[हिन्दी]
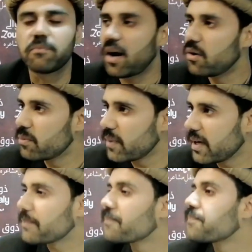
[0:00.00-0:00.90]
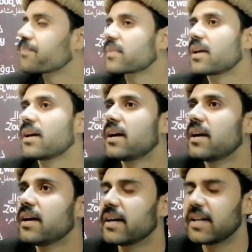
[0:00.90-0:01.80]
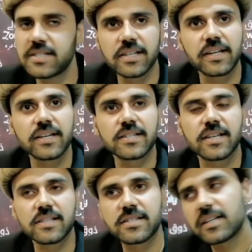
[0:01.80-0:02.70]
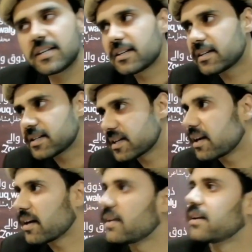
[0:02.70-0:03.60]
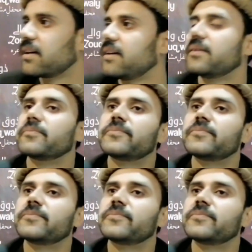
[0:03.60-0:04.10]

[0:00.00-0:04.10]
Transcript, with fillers: पाँव में हिजर की जंजीर नजर आने लगी